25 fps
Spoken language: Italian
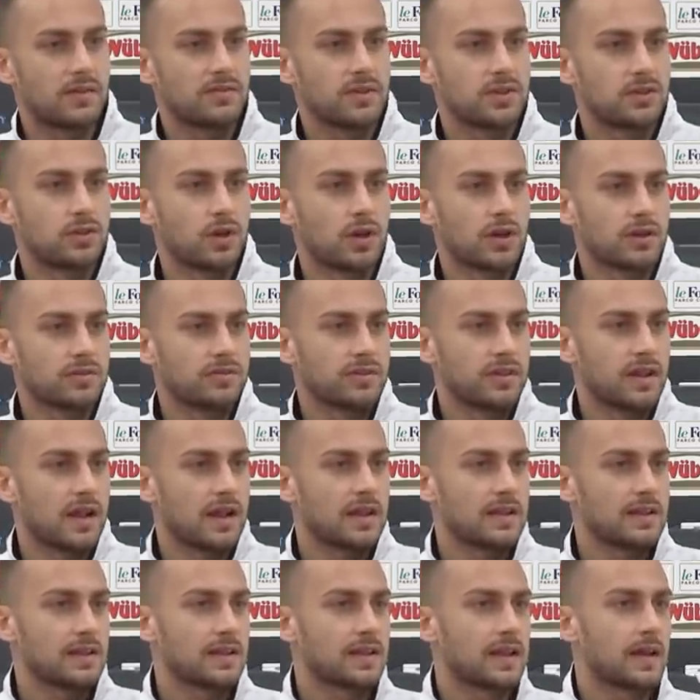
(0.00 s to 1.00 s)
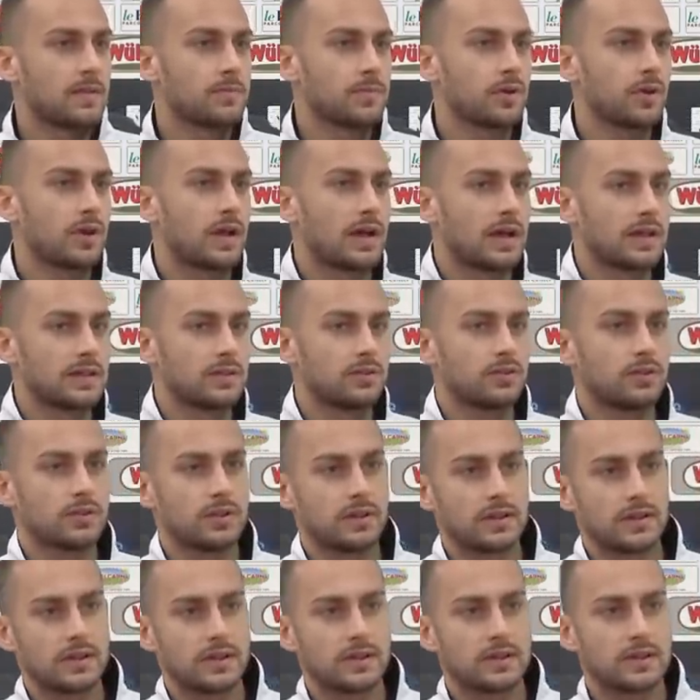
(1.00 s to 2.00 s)
vittoria finale del campionato,
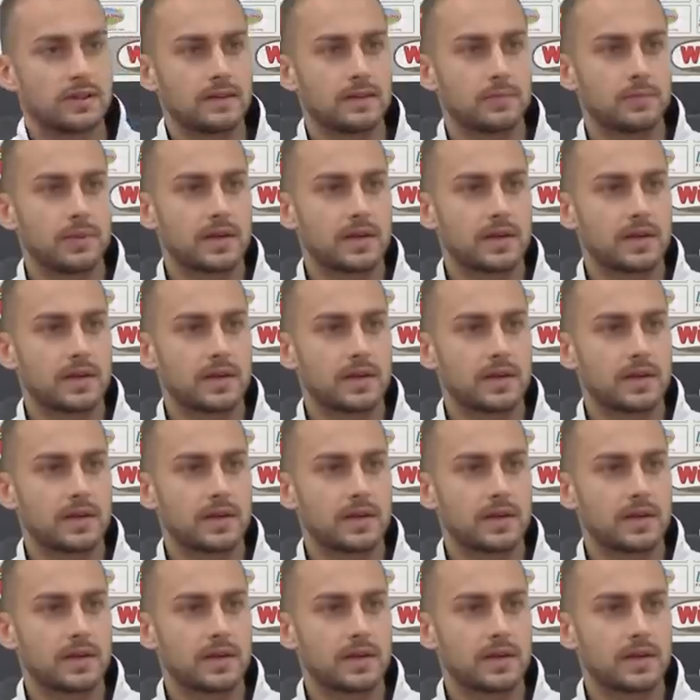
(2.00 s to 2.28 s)
eh,